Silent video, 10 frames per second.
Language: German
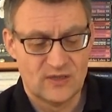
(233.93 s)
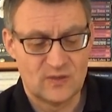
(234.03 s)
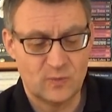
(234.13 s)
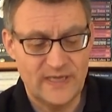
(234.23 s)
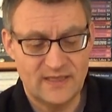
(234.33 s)

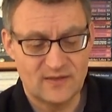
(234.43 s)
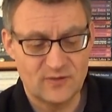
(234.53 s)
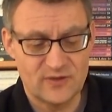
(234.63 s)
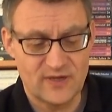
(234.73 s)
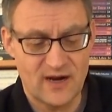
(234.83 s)
Sweet
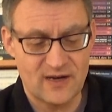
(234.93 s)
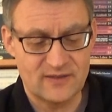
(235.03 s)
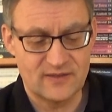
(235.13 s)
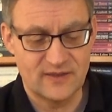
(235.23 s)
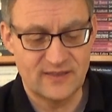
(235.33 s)
to
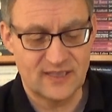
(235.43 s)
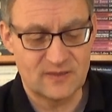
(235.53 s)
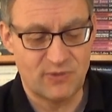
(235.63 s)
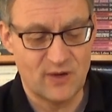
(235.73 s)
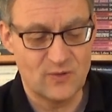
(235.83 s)
start, it
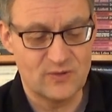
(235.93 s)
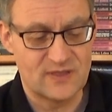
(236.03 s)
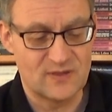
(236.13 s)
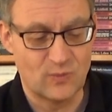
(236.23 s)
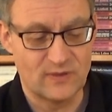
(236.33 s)

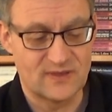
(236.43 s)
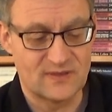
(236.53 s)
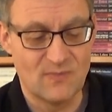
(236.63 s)
explodes with